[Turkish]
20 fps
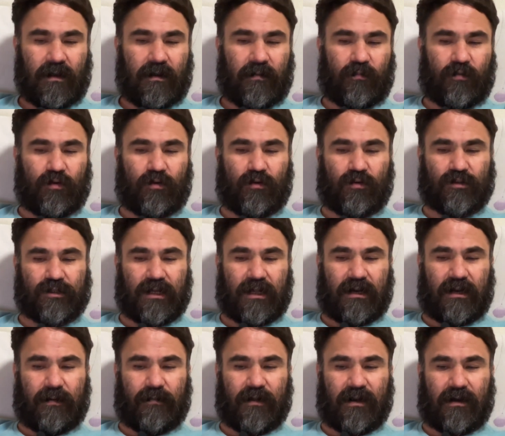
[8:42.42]
Bunun
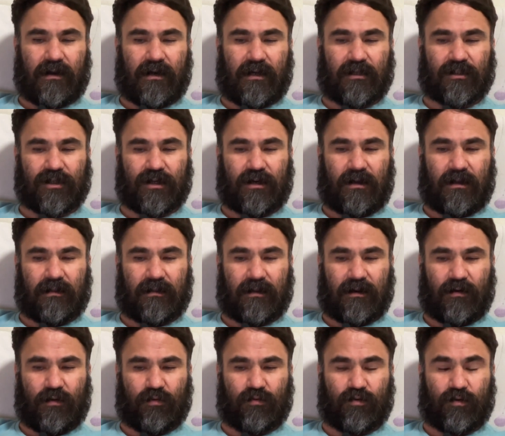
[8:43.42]
üzerine bir ağacın
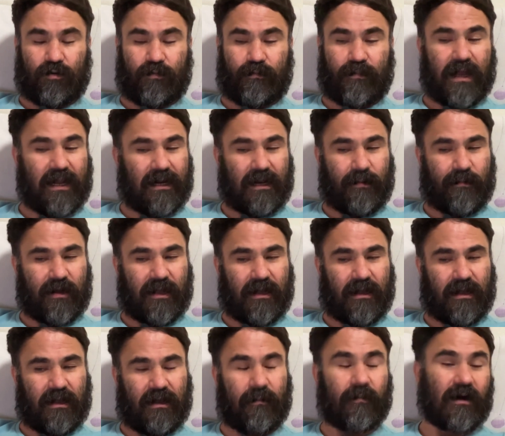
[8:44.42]
altına oturup
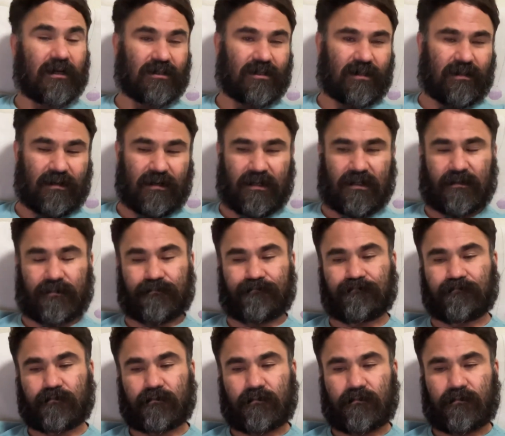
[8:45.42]
beklemeye başladılar.
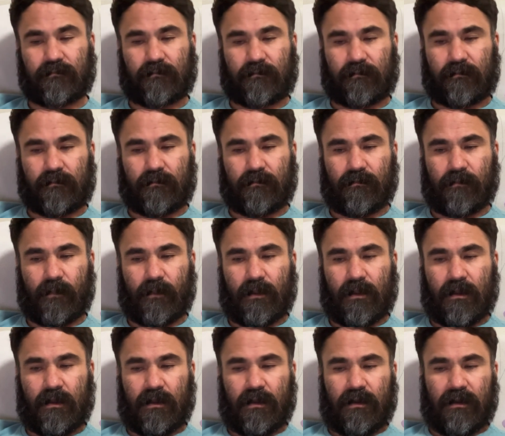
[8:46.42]

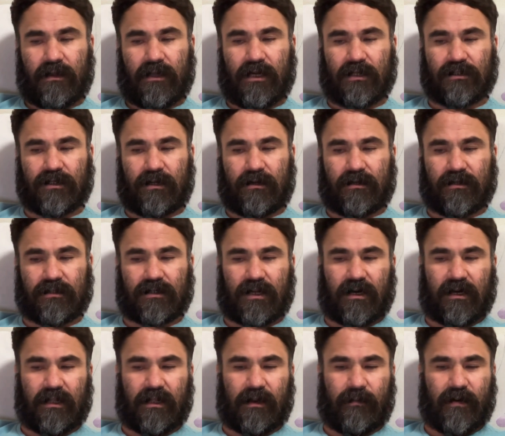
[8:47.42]
Gece
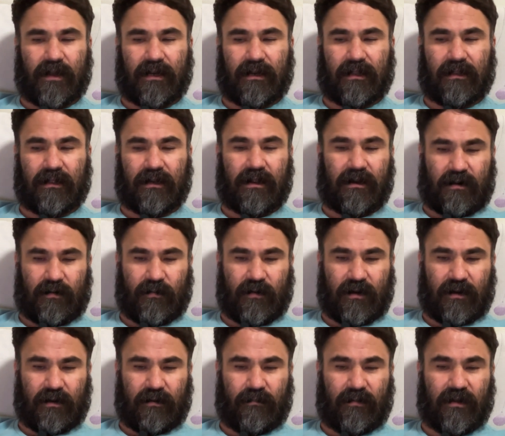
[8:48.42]
yarısına kadar beklediler
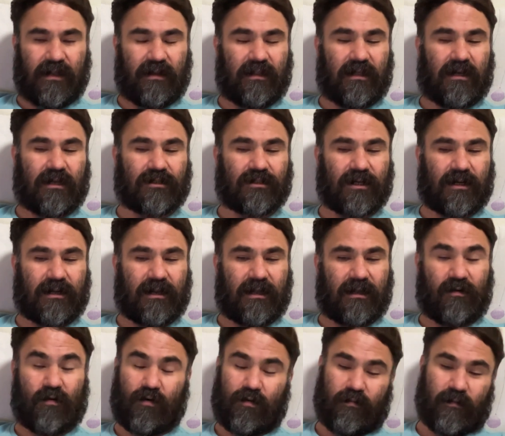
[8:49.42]
ama bir
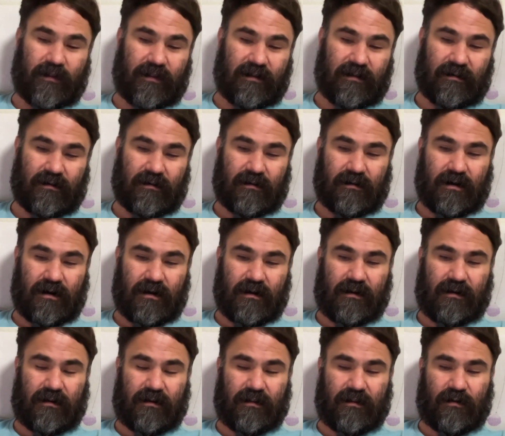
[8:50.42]
değişiklik olmadı.
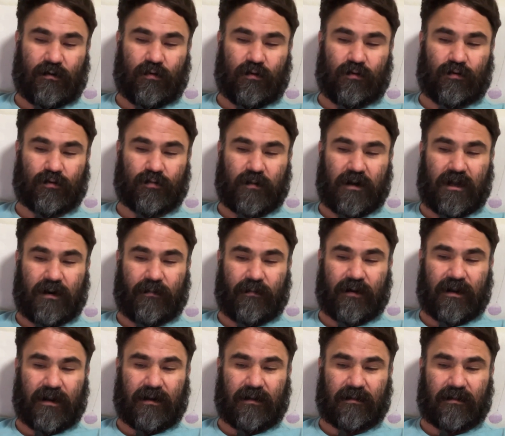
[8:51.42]
Aralarında konuşma
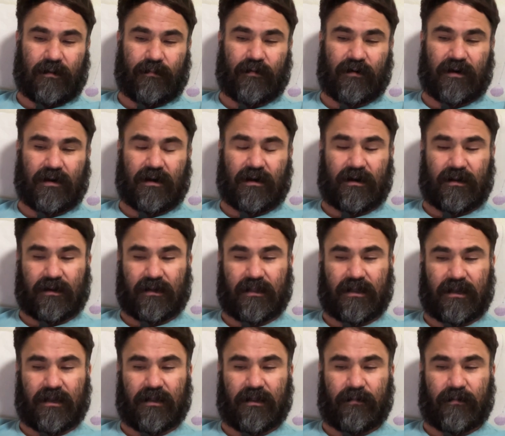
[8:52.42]
yaparak tapınağa
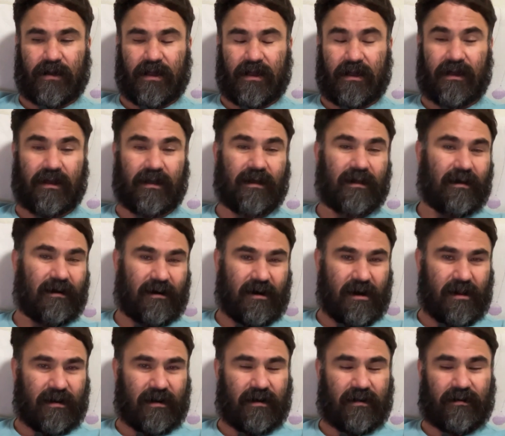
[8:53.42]
arkadan girmeye
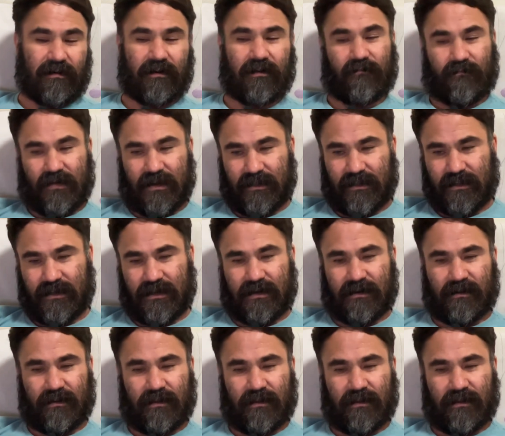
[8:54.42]
karar verdiler.